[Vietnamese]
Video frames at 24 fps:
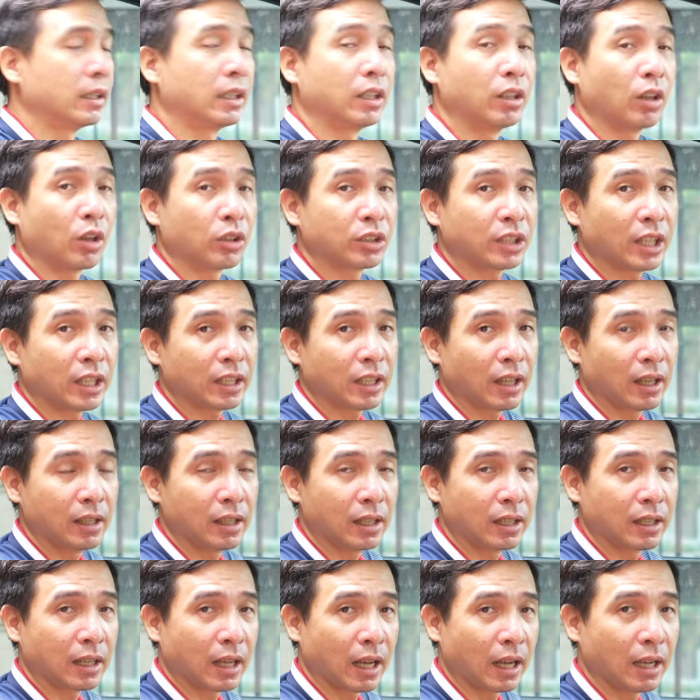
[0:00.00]
thì nó sẽ thể
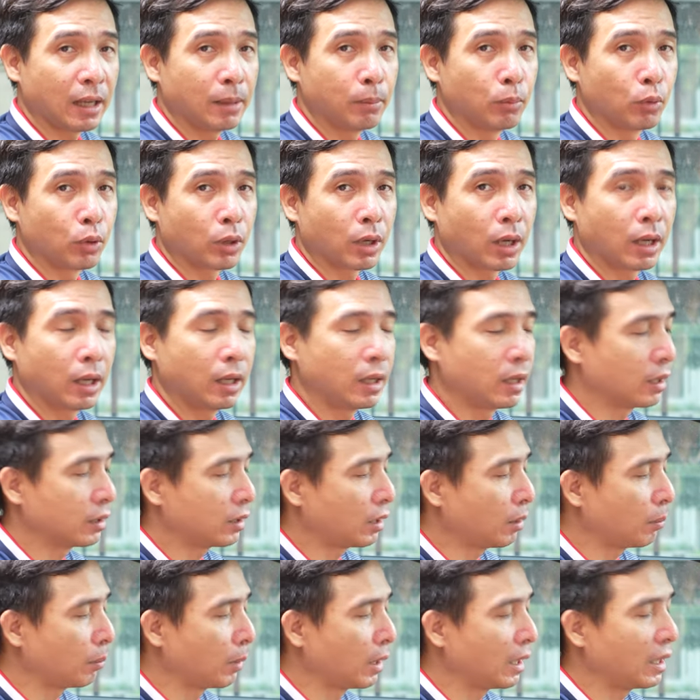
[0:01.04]
hiện ngay một cái à,
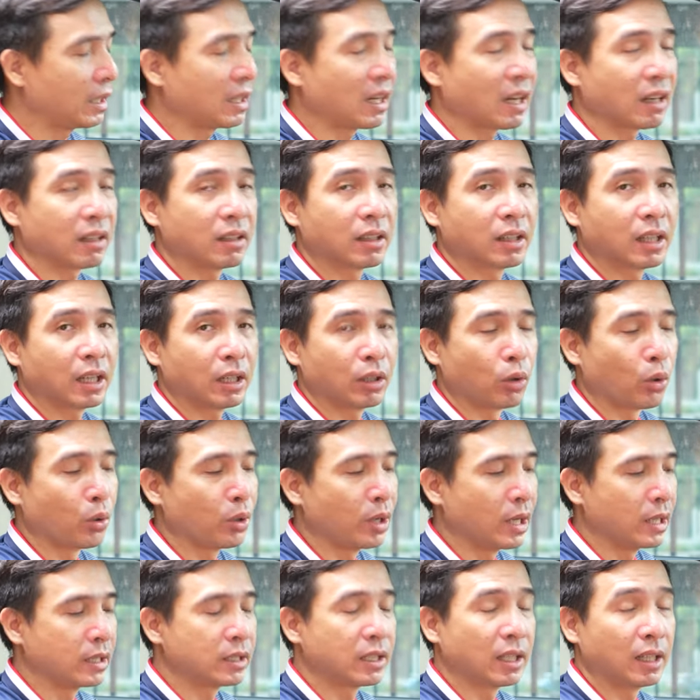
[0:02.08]
thiết bị đang được kết
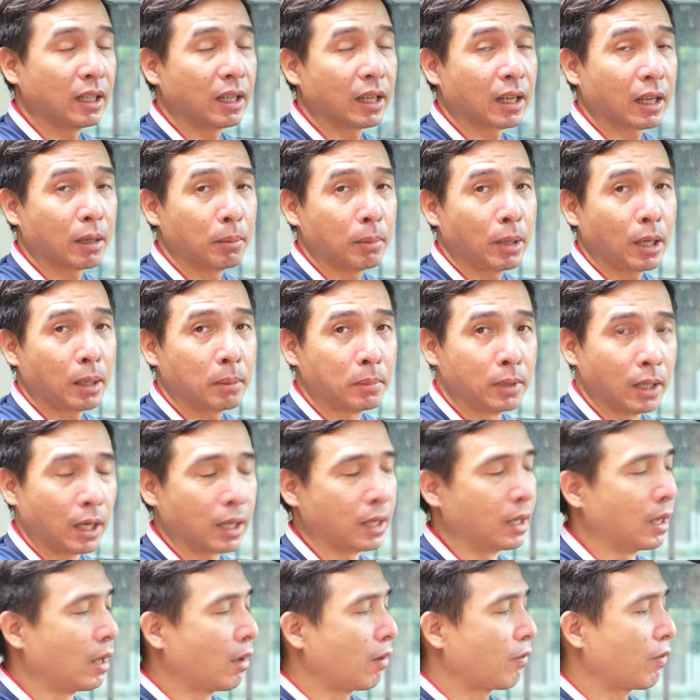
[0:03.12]
nối đấy chính là cái
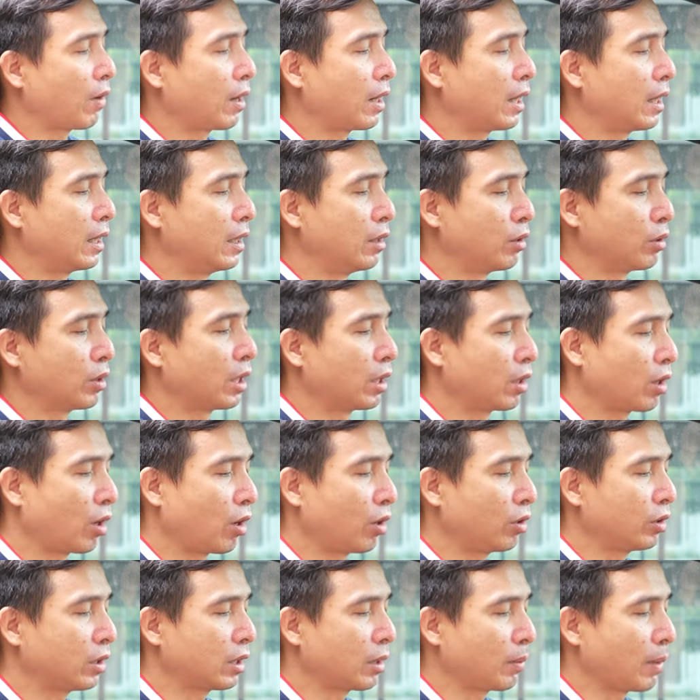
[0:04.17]
BN10 và để điều khiển
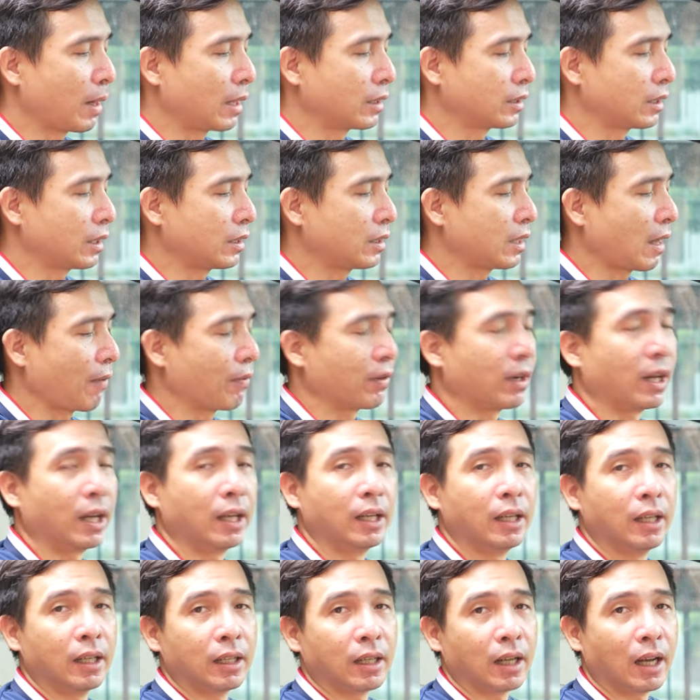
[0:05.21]
nó thì các bạn sẽ chạm vào đây
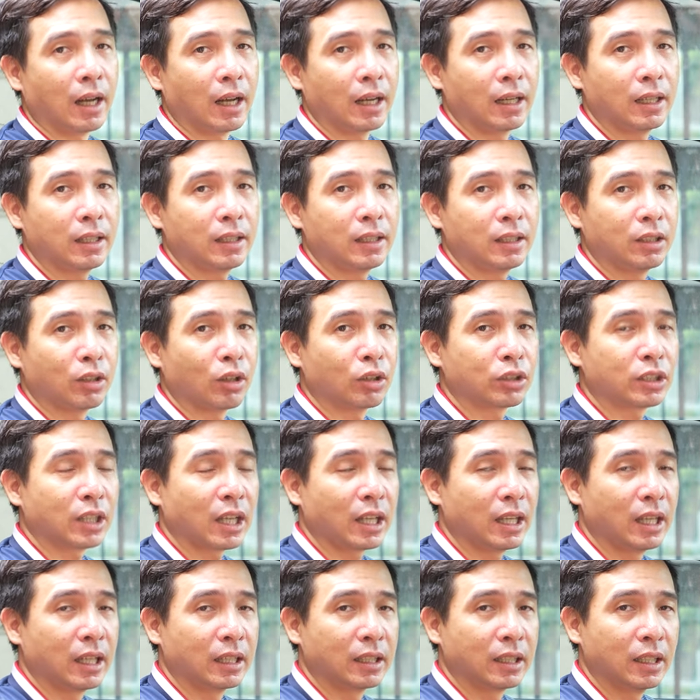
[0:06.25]
đấy thì nó
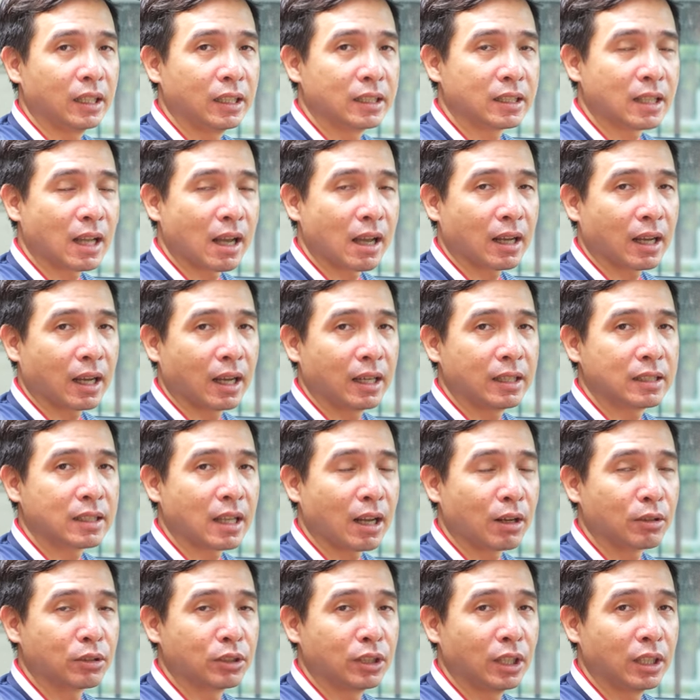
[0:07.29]
sẽ hiển thị ra cái
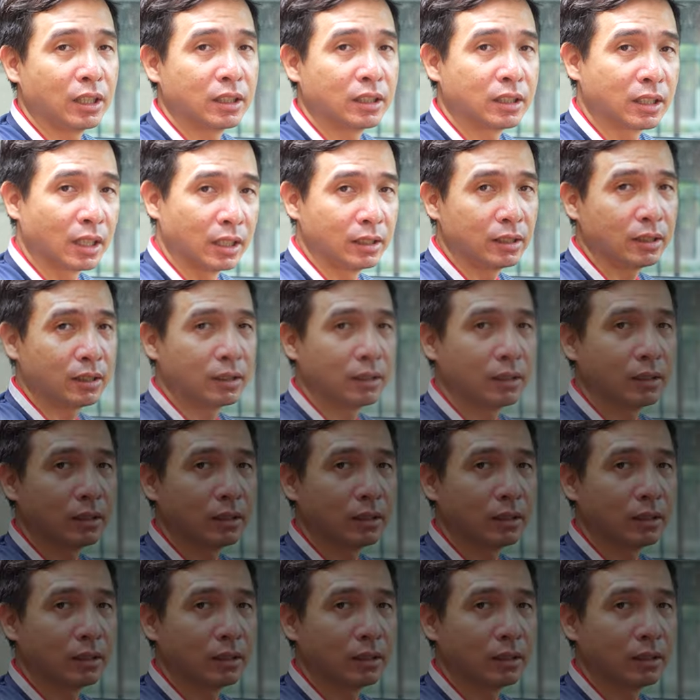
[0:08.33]
giao diện chính